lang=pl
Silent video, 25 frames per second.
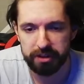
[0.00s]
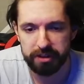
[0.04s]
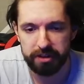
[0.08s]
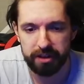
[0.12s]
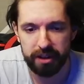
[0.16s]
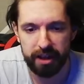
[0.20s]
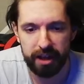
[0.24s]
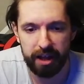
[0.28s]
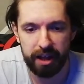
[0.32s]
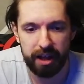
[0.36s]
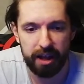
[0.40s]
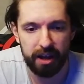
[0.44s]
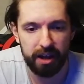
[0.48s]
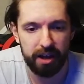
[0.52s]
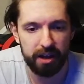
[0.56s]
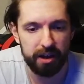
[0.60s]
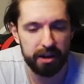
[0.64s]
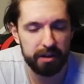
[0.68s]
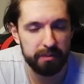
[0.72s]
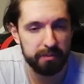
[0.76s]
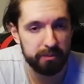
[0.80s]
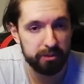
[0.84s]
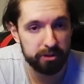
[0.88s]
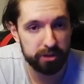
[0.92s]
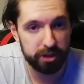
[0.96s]
dla
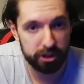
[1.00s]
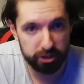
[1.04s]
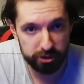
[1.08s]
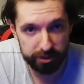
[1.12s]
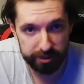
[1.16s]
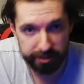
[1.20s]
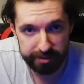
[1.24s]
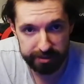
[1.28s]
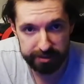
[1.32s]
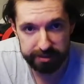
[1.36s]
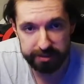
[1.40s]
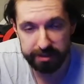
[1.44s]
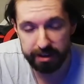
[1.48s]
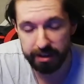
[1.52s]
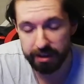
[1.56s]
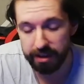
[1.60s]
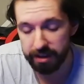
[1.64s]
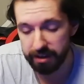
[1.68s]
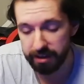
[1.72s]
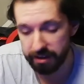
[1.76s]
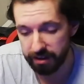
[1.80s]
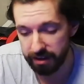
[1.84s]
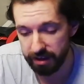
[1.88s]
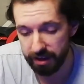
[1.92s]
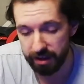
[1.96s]

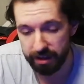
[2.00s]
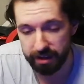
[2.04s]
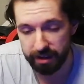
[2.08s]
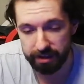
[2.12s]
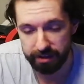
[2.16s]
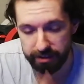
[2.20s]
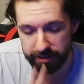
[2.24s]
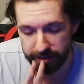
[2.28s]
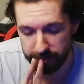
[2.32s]
montażystę i e,